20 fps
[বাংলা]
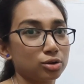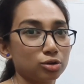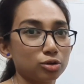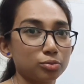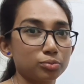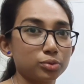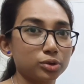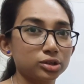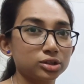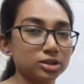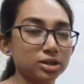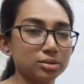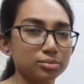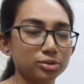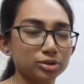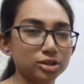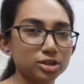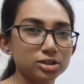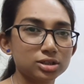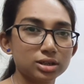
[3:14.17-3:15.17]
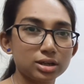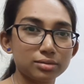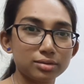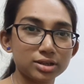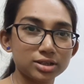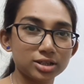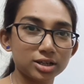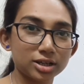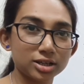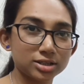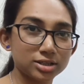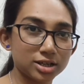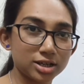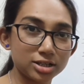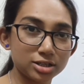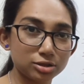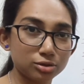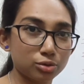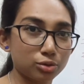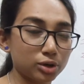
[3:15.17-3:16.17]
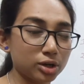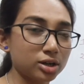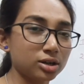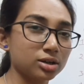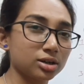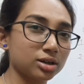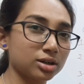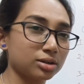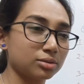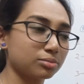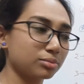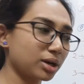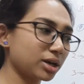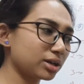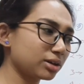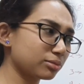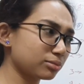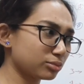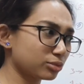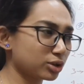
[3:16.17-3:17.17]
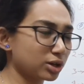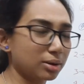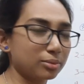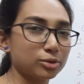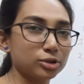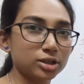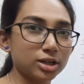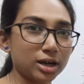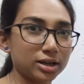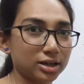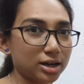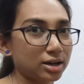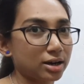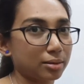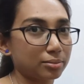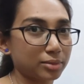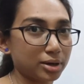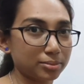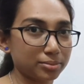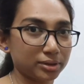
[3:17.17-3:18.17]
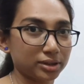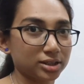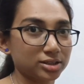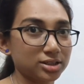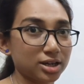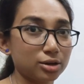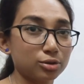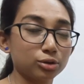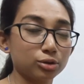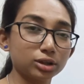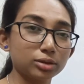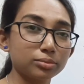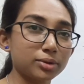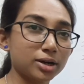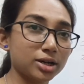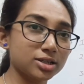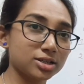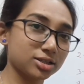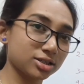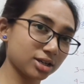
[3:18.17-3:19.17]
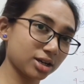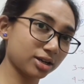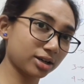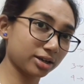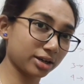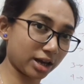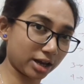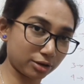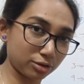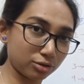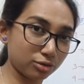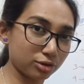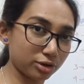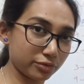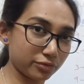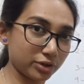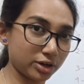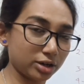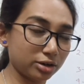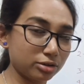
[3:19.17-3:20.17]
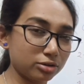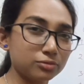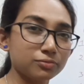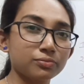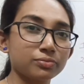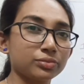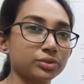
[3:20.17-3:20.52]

নব্বই দিনের মধ্যে সিলেবাসটাকে শেষ করে মানে মোটামুটি একটা নাম্বার পেতে চাই হতে পারে যে সে ক্র্যাকও করে ফেললো